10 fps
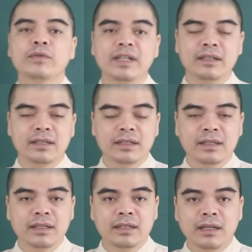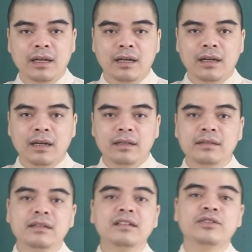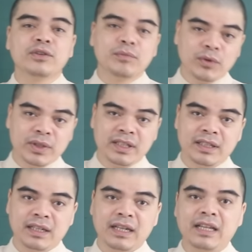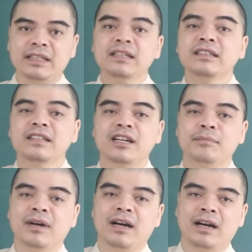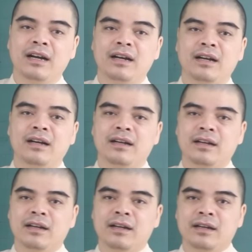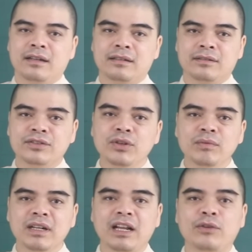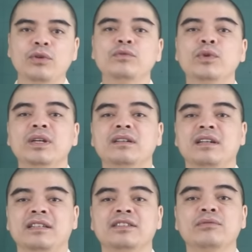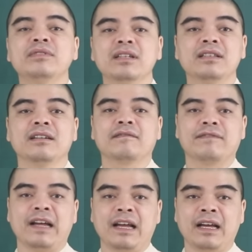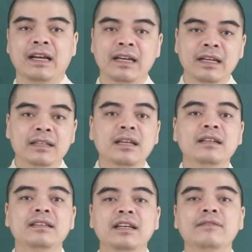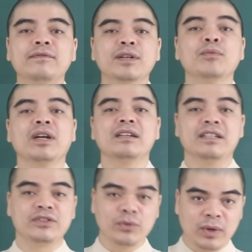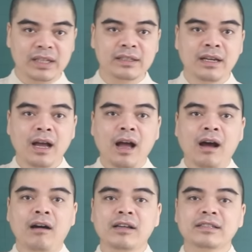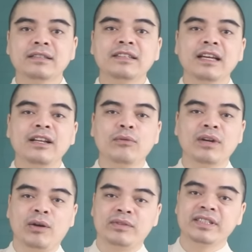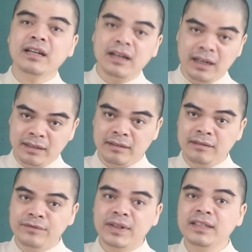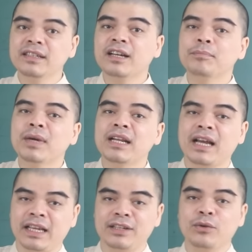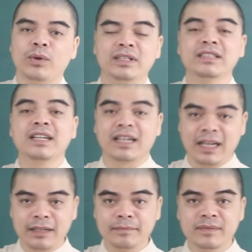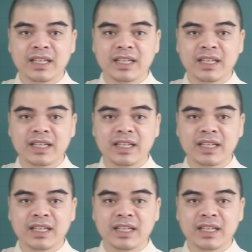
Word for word: quý vị, những người tuổi Mùi là những người mà nói chung là luôn vui cười, sống chân thực và thân thiết với mọi người xung quanh. Họ rất dễ động lòng trắc ẩn với những cái bất hạnh của những người khác.